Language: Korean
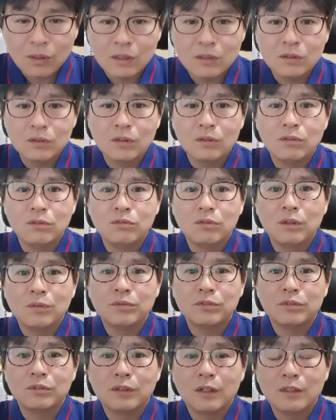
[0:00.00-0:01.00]
관절
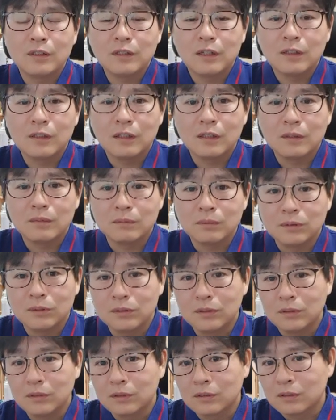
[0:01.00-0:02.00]
유법술을 하셔야 되는
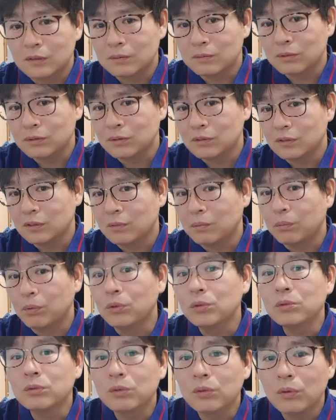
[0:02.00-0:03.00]
분들, 그런 분들이
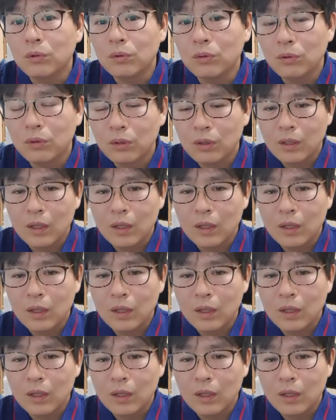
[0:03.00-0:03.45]
보통